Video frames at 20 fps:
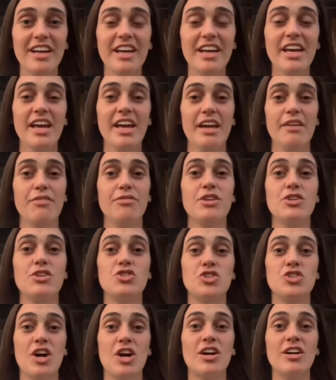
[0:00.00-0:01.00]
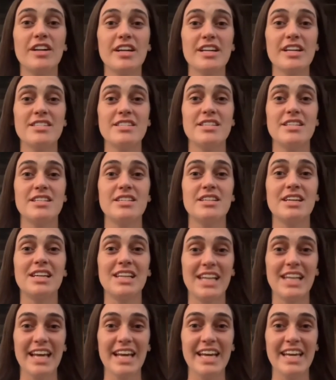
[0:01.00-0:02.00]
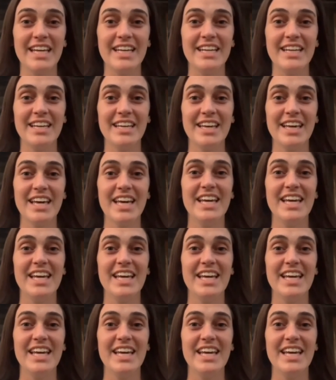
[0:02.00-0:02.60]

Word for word: betapa murninya air iya, yang iya, iya.